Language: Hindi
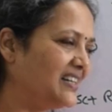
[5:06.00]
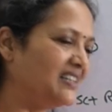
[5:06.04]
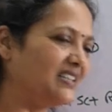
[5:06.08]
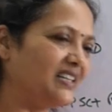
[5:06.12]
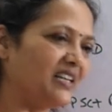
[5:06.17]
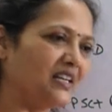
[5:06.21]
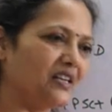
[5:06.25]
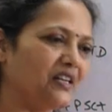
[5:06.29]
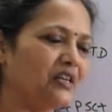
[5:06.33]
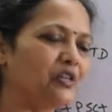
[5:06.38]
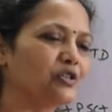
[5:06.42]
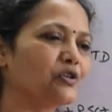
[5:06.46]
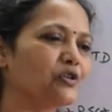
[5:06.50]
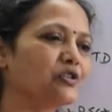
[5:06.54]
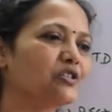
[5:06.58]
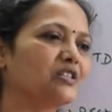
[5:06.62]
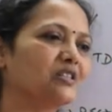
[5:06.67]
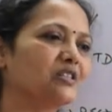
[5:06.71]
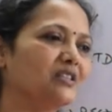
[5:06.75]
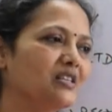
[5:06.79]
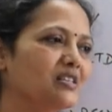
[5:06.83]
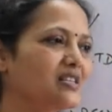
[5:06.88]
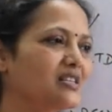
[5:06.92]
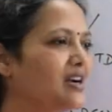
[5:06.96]
ये रेशियो
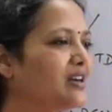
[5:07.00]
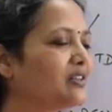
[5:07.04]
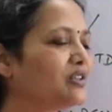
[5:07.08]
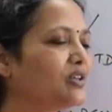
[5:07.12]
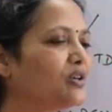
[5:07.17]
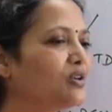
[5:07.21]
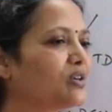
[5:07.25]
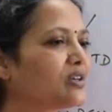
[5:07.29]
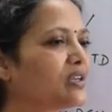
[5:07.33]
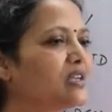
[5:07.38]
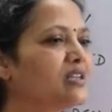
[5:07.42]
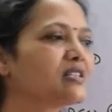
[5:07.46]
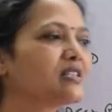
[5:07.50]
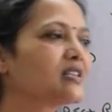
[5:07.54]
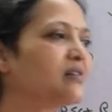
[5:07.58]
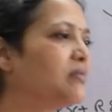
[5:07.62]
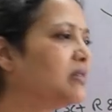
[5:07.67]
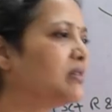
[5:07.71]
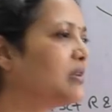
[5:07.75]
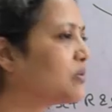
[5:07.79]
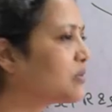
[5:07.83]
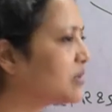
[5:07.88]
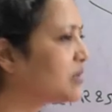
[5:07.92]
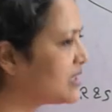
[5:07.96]
जितनी ज़्यादा होगी इसका
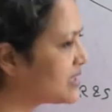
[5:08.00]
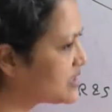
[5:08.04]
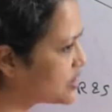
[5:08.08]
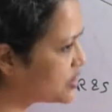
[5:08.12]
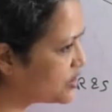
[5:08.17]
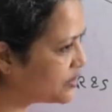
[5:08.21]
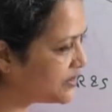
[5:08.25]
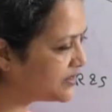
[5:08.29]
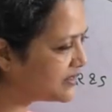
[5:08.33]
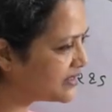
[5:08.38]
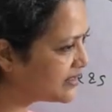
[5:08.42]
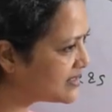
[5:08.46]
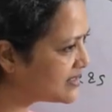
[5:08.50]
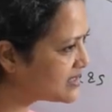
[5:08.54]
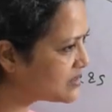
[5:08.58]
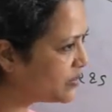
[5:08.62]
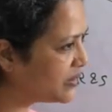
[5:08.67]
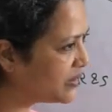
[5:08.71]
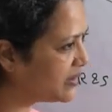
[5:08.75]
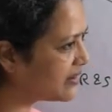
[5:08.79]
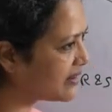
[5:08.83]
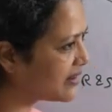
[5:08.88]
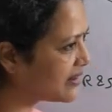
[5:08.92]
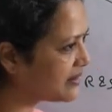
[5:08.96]
मतलब उतने अच्छे रिटर्न्स
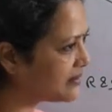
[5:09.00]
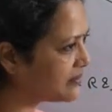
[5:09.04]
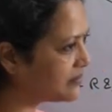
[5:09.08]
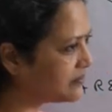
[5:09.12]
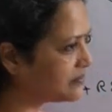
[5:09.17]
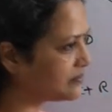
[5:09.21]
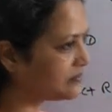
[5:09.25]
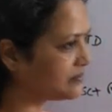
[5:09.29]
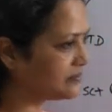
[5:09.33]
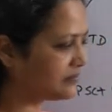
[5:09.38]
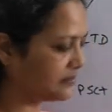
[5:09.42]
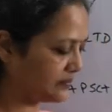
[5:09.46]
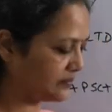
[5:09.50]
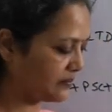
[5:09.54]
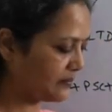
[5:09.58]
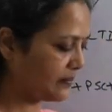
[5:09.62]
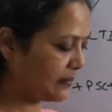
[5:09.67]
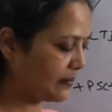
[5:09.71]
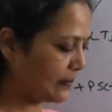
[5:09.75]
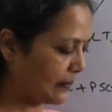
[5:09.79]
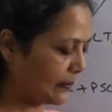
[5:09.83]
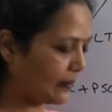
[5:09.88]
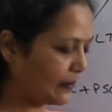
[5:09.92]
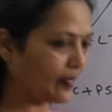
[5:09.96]
मिल रहे हैं
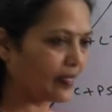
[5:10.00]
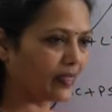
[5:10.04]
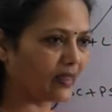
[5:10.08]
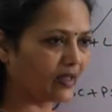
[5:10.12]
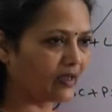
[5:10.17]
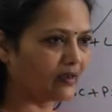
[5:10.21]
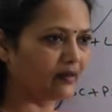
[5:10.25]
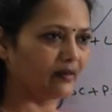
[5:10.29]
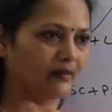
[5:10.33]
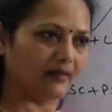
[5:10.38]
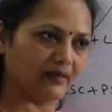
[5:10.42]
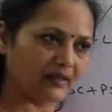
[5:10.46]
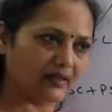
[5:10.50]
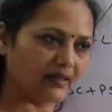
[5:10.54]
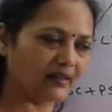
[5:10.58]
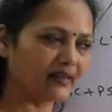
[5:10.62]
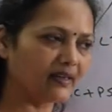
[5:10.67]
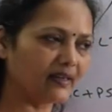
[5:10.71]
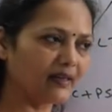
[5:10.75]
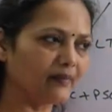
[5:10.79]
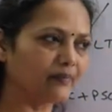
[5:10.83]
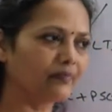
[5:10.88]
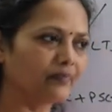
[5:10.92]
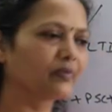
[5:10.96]
ठीक
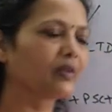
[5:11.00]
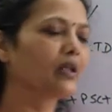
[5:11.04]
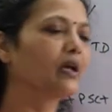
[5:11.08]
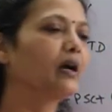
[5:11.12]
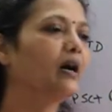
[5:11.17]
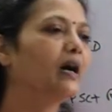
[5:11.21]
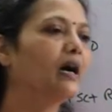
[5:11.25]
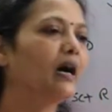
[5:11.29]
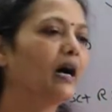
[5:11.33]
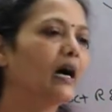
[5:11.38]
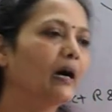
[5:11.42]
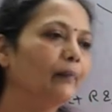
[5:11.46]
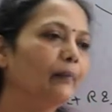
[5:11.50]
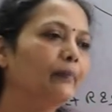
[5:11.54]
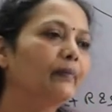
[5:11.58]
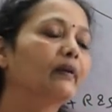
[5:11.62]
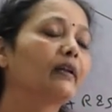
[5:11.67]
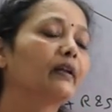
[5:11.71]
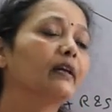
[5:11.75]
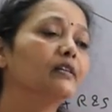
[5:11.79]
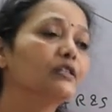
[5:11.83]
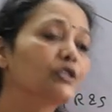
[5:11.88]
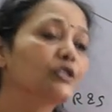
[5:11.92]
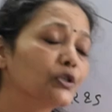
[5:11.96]
है अब
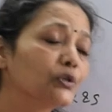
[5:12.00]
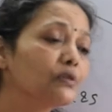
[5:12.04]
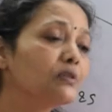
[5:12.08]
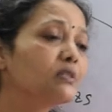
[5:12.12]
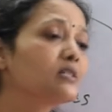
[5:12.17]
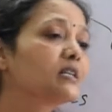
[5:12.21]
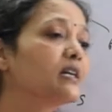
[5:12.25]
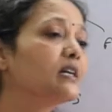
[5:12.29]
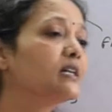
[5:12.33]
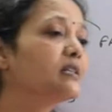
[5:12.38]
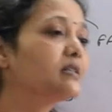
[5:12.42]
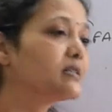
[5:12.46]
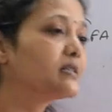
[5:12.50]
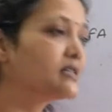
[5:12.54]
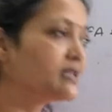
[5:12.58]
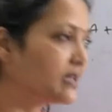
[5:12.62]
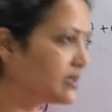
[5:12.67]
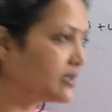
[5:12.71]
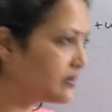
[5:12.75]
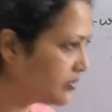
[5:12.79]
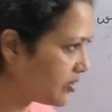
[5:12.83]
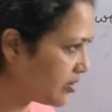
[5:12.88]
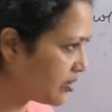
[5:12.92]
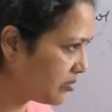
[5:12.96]
रेशियोज़ के इतने
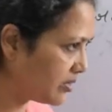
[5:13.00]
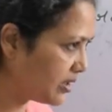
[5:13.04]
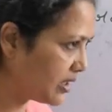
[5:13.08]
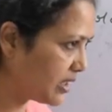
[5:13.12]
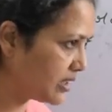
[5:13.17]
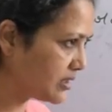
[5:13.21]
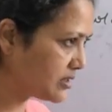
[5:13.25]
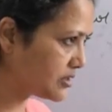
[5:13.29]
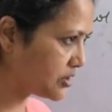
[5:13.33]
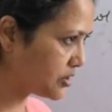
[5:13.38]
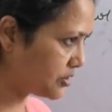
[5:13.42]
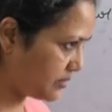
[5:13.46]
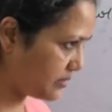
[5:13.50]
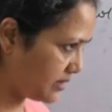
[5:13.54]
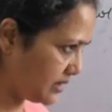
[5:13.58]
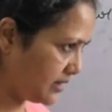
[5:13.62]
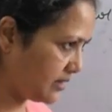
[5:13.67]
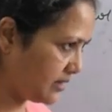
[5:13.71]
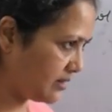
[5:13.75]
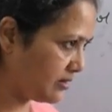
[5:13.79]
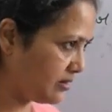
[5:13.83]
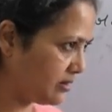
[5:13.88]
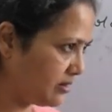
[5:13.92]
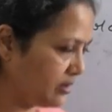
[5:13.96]
सारे फॉर्मूलाज जो
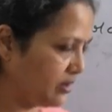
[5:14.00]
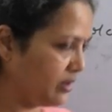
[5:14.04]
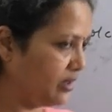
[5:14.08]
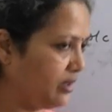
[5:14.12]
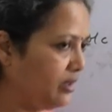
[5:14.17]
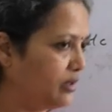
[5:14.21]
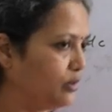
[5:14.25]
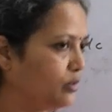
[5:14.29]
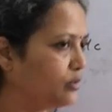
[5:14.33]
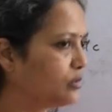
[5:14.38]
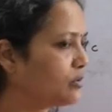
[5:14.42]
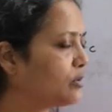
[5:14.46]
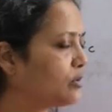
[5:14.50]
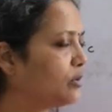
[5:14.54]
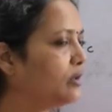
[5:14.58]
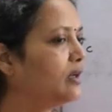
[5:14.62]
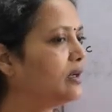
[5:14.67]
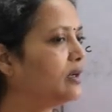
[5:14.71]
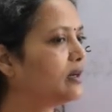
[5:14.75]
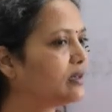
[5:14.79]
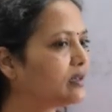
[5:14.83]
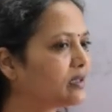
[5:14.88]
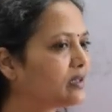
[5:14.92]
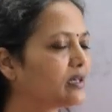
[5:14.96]
हैं उनको
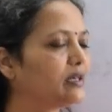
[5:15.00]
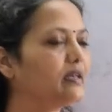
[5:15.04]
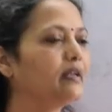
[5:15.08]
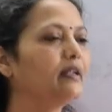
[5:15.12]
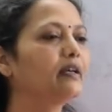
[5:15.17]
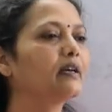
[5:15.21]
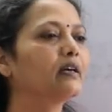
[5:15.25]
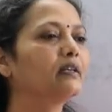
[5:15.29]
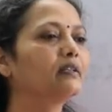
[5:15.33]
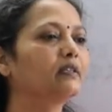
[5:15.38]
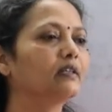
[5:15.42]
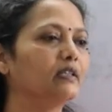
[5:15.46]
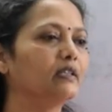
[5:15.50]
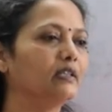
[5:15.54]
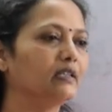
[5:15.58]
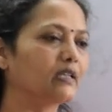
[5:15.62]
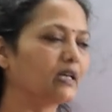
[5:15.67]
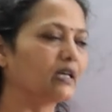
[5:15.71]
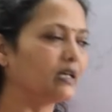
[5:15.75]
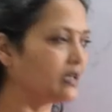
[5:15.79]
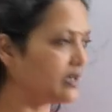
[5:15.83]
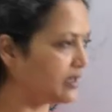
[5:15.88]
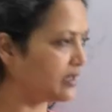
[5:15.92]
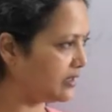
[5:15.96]
लर्न करने का
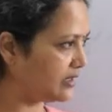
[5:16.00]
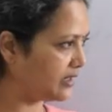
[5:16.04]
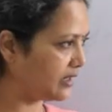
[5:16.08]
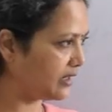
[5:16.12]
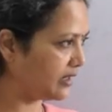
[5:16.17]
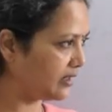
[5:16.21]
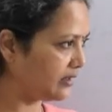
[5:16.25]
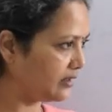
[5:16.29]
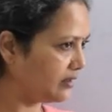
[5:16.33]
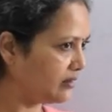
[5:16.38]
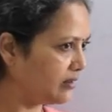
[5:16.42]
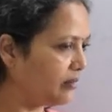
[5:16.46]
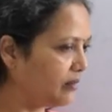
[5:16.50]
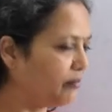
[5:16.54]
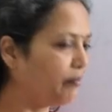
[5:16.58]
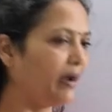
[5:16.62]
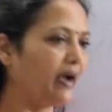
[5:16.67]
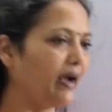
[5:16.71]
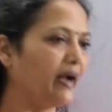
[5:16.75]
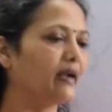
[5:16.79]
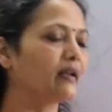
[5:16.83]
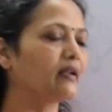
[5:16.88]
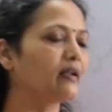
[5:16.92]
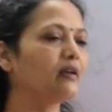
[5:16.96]
तरीका यही है
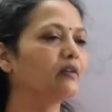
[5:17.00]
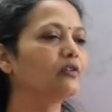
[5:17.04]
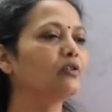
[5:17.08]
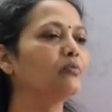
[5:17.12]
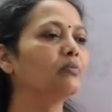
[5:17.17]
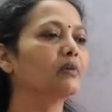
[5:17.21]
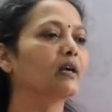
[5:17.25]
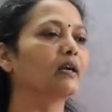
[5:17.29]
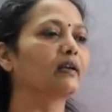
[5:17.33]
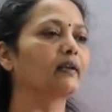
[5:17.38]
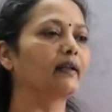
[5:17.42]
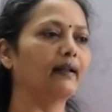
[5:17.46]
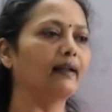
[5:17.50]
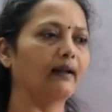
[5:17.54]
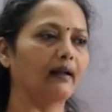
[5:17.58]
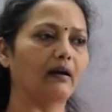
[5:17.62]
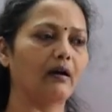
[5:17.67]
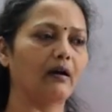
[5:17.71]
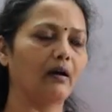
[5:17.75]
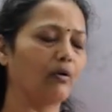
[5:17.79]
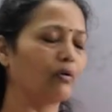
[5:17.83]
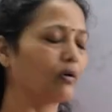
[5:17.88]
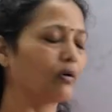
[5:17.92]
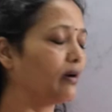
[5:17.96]
बैठ के तुम रट्टे
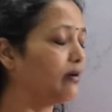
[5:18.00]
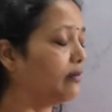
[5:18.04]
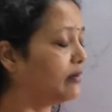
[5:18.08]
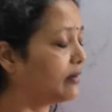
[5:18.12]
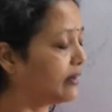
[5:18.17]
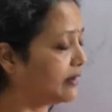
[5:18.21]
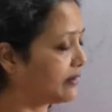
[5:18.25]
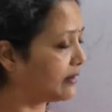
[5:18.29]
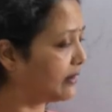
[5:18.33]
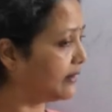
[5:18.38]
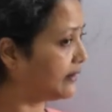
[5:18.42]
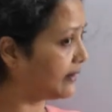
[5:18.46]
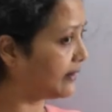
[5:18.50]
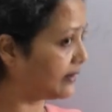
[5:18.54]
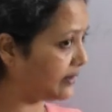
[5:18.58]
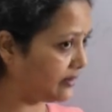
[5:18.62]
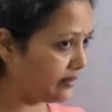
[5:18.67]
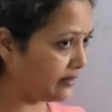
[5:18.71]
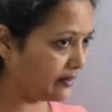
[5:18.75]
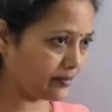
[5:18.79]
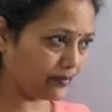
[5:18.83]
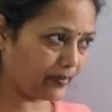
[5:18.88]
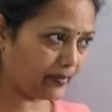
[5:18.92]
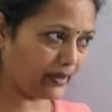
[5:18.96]
लगाओगे रट्टे नहीं
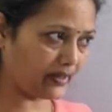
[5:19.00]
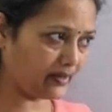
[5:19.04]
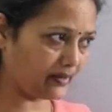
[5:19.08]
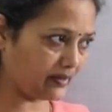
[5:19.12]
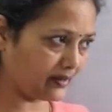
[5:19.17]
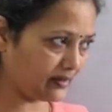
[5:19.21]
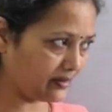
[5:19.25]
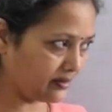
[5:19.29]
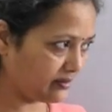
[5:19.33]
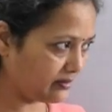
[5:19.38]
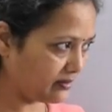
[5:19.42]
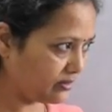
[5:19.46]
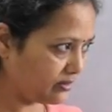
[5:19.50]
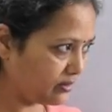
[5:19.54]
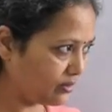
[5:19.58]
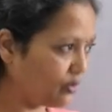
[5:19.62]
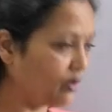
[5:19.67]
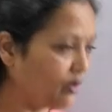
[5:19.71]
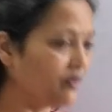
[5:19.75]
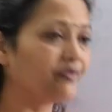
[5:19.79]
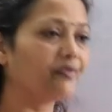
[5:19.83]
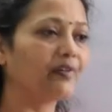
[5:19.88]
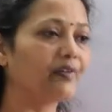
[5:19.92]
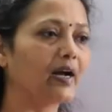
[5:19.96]
लग पाएंगे
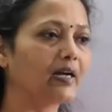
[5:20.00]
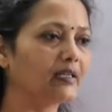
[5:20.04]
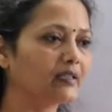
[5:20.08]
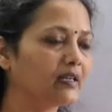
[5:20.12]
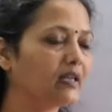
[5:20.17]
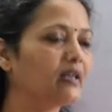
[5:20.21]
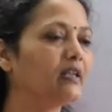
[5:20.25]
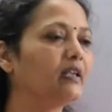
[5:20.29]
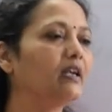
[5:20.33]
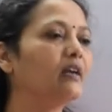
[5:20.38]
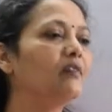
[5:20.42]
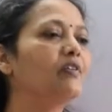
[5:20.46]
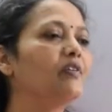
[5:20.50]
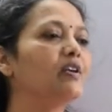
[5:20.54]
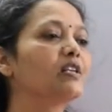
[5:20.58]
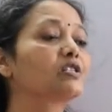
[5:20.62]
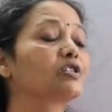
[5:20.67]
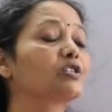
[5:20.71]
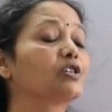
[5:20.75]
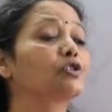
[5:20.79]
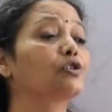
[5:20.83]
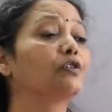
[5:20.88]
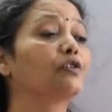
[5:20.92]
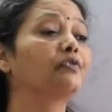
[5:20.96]
कोई फ़ायदा नहीं है
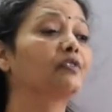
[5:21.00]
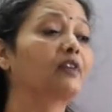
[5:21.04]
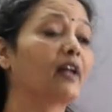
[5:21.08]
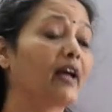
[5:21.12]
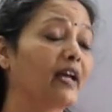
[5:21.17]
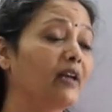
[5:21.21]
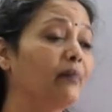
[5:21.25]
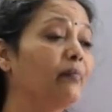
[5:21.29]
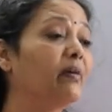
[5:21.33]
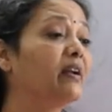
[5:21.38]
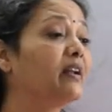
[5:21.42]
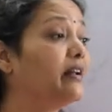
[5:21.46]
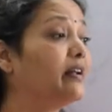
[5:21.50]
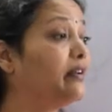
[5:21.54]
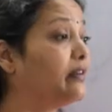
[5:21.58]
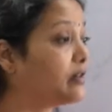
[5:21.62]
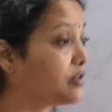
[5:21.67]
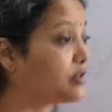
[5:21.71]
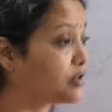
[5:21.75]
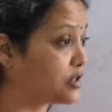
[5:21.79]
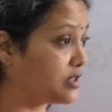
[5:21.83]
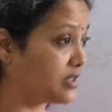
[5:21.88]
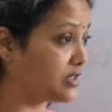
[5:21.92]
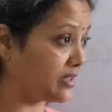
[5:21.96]
वेस्टेज ऑफ टाइम एंड
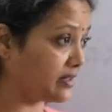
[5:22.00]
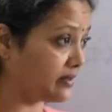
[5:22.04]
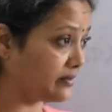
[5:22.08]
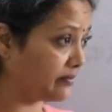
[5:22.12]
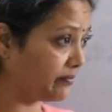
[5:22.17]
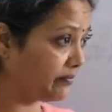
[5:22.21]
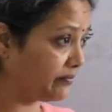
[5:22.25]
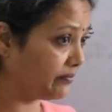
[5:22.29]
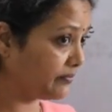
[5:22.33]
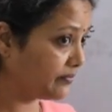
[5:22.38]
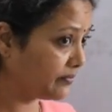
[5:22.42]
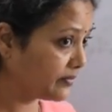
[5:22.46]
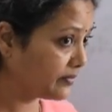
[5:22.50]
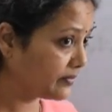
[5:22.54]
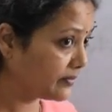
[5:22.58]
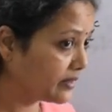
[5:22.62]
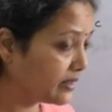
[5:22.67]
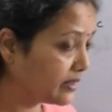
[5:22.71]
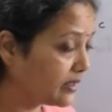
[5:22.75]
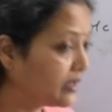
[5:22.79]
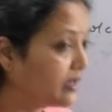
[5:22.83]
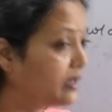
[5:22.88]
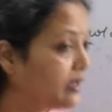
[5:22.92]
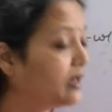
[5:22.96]
एनर्जी है
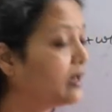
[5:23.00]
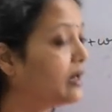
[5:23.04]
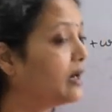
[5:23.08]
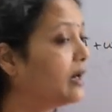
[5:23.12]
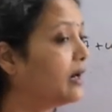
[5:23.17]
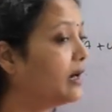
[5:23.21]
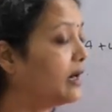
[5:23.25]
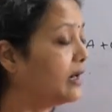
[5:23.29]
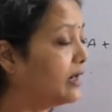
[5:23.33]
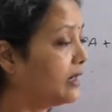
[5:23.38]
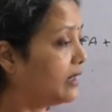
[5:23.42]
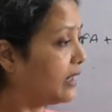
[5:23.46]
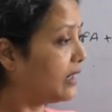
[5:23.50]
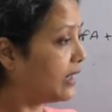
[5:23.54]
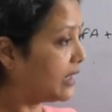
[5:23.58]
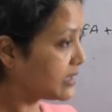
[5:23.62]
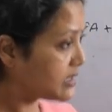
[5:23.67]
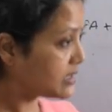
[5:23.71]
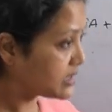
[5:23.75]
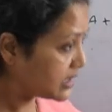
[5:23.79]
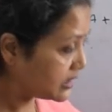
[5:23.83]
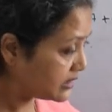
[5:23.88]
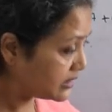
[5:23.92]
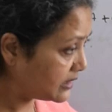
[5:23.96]

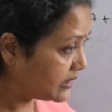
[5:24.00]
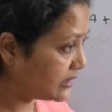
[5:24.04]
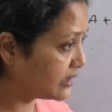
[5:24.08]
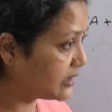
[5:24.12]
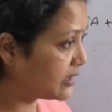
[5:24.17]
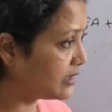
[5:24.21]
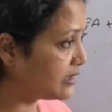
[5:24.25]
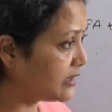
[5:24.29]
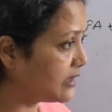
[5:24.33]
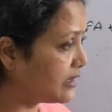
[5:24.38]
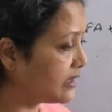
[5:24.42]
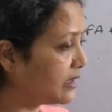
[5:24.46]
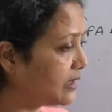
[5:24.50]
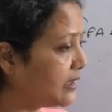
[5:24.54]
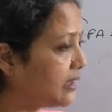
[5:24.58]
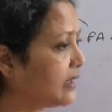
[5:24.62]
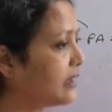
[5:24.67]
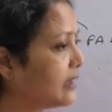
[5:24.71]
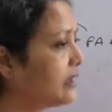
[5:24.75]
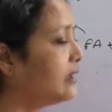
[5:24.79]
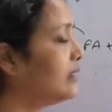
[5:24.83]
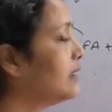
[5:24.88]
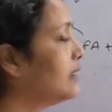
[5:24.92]
अच्छा तरीका ये है